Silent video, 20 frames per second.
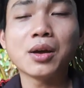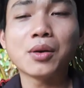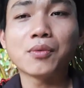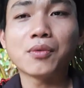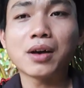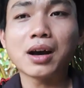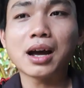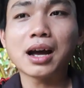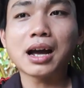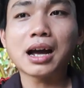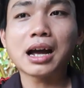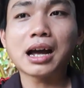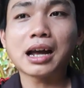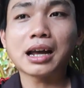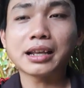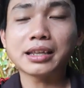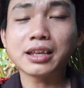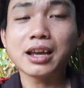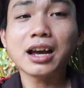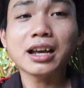
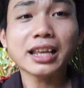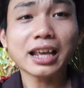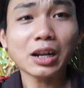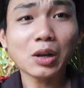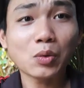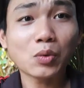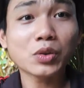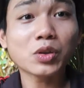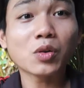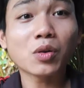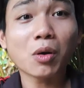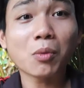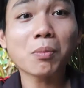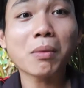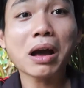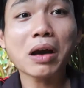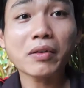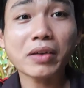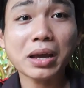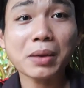và nhớ nhấn luôn cái chuông thông
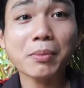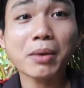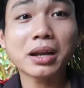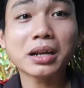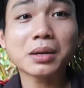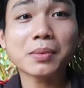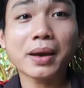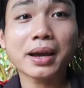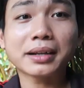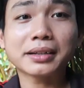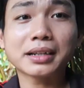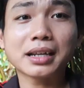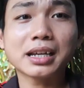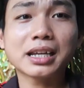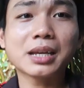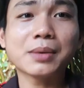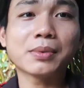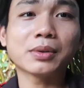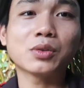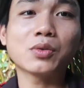báo kênh bên các bạn để
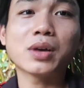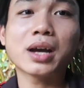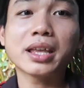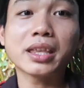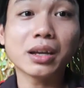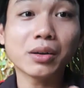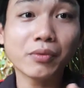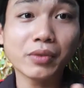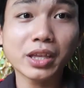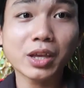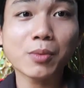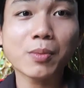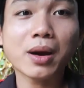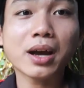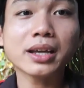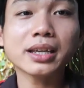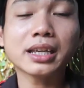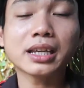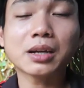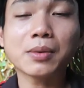khi mà tôi ra những video
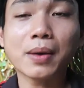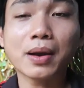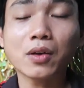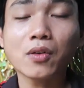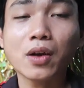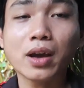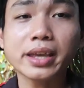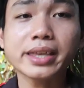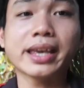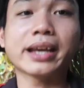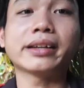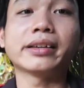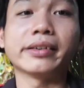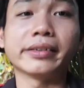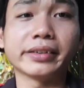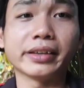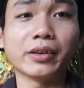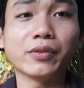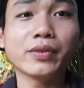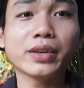mới thì các bạn có thể nhận được
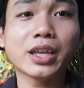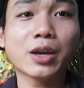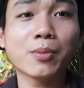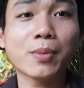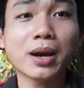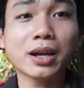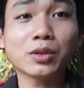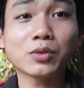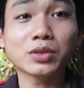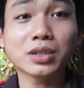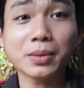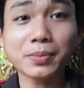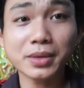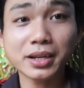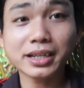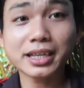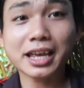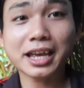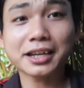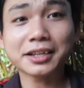những video mới tôi sớm
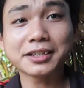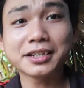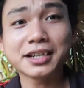nhất nha